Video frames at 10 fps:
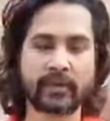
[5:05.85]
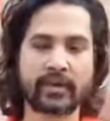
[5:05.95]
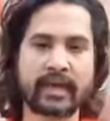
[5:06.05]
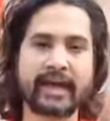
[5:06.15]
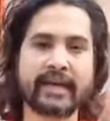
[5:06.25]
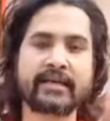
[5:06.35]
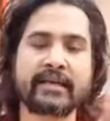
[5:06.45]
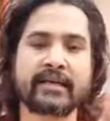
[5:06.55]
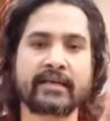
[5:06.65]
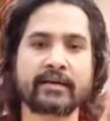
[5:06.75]
लाइन
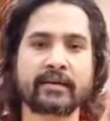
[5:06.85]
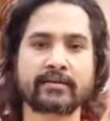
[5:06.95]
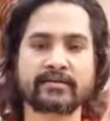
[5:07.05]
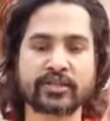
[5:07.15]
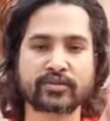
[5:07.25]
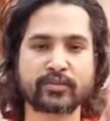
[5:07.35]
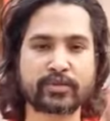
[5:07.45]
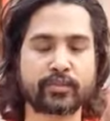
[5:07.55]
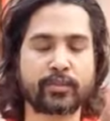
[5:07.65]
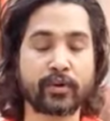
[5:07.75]
है सचमुच
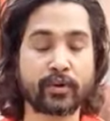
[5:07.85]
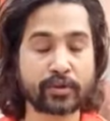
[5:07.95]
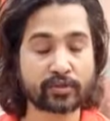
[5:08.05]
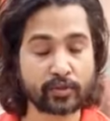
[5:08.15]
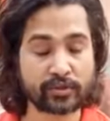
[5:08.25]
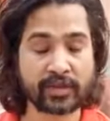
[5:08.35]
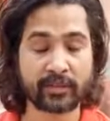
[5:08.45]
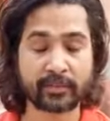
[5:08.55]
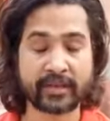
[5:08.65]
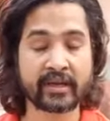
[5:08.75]
बहुत कुछ
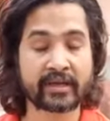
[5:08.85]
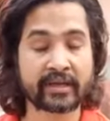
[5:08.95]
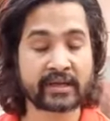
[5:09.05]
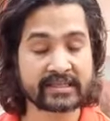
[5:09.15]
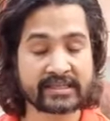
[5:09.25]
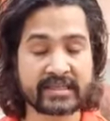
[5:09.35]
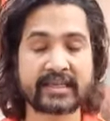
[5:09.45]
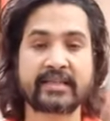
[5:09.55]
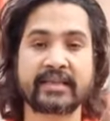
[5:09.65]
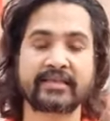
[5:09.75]
हमें सीख
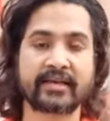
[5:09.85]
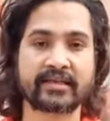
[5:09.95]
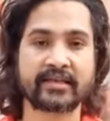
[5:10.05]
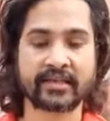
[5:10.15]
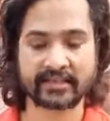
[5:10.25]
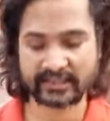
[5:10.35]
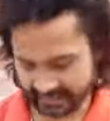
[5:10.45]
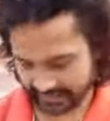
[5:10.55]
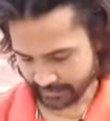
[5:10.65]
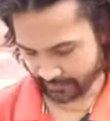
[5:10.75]
दी जाती है जैसे
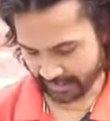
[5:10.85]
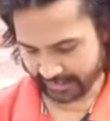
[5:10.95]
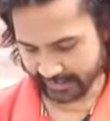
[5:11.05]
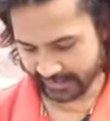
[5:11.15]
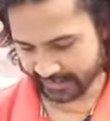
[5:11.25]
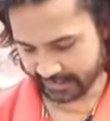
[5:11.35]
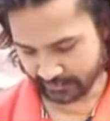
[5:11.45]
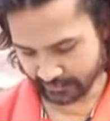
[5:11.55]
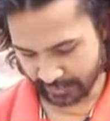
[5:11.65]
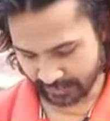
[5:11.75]
कि पहली लाइन अगर
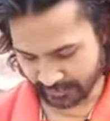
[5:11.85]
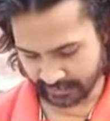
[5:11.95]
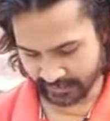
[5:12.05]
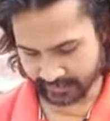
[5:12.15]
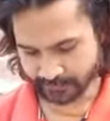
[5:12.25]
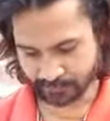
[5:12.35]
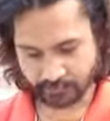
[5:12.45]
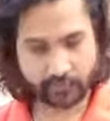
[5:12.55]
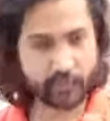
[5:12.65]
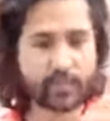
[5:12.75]
हम बात करें
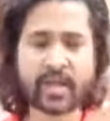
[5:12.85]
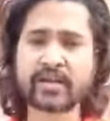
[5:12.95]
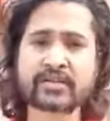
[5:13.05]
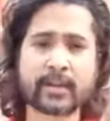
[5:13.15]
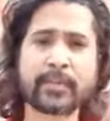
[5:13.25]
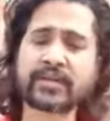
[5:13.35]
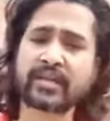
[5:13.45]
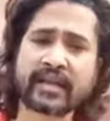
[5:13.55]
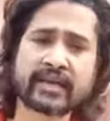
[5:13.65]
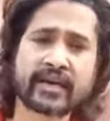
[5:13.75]
शपथ
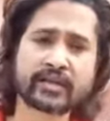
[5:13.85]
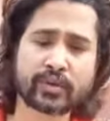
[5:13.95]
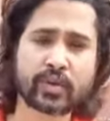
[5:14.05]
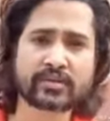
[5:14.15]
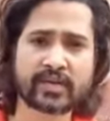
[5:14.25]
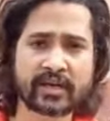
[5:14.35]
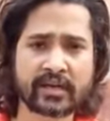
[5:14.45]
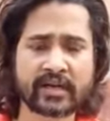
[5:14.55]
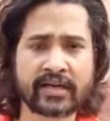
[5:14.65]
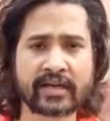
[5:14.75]
लेना तो
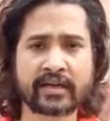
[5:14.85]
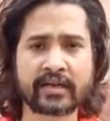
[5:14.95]
सरल है